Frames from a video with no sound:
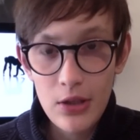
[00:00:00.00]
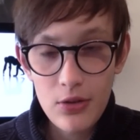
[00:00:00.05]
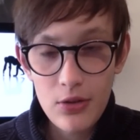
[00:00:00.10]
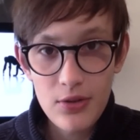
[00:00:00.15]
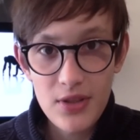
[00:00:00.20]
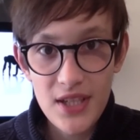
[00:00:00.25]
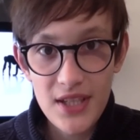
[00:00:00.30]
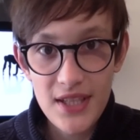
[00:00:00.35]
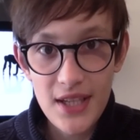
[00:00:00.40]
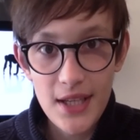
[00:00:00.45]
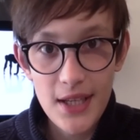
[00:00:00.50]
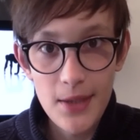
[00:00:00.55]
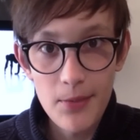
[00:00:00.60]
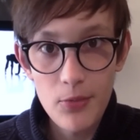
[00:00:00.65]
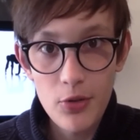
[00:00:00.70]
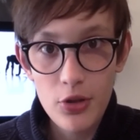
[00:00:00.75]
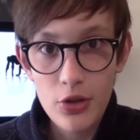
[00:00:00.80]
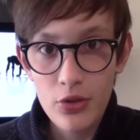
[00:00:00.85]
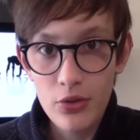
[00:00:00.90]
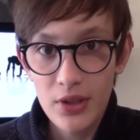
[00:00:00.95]
que ces
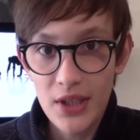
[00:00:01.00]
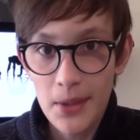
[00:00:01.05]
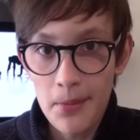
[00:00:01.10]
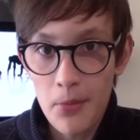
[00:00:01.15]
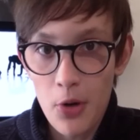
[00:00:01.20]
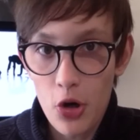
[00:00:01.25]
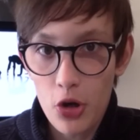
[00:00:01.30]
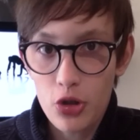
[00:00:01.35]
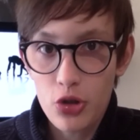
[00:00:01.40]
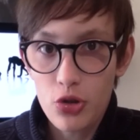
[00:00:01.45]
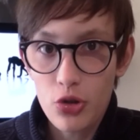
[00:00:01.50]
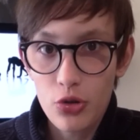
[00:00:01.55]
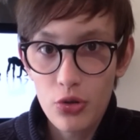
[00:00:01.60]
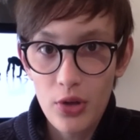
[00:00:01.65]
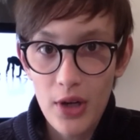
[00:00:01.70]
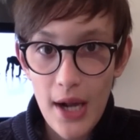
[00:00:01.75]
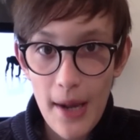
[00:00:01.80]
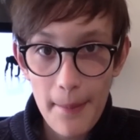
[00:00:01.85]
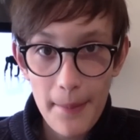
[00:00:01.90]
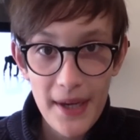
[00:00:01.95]
animaux sont des morceaux
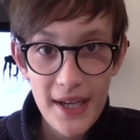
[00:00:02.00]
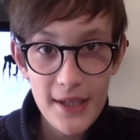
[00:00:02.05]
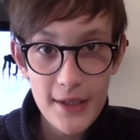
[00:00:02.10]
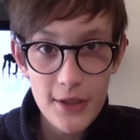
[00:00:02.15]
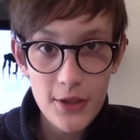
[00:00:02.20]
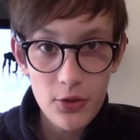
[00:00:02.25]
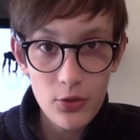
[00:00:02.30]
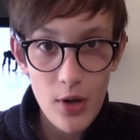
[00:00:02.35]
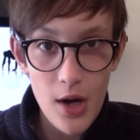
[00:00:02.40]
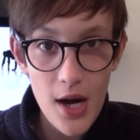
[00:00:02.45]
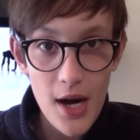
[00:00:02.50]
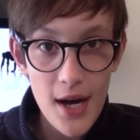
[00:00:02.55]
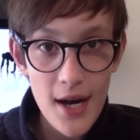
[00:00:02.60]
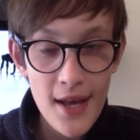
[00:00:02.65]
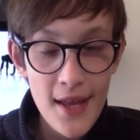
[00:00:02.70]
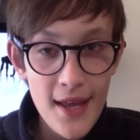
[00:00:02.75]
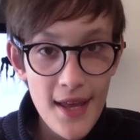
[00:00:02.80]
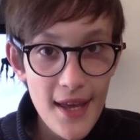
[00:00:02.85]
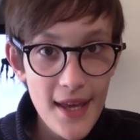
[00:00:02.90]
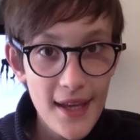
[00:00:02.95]
de la
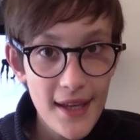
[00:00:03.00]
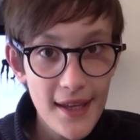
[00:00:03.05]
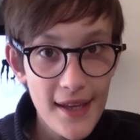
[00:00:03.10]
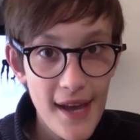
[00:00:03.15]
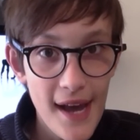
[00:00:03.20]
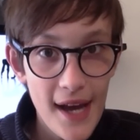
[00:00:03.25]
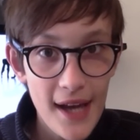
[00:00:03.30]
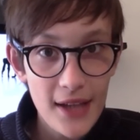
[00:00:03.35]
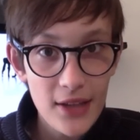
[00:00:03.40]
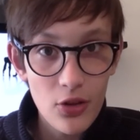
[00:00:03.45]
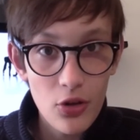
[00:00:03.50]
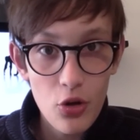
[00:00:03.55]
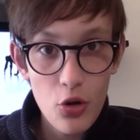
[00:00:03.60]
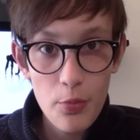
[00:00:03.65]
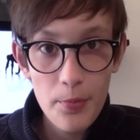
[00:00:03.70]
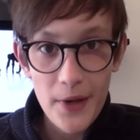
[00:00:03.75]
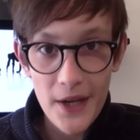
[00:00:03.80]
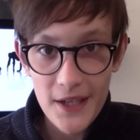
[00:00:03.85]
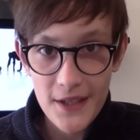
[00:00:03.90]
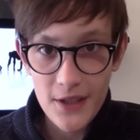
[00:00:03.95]
préhistoire égarés dans le
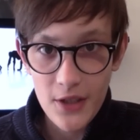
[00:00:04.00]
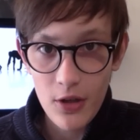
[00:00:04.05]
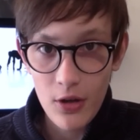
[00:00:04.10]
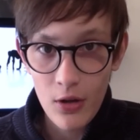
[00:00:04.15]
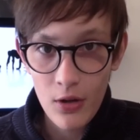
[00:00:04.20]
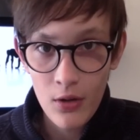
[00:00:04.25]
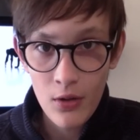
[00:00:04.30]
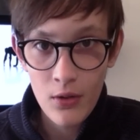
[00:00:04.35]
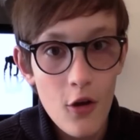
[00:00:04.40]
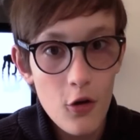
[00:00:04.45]
présent.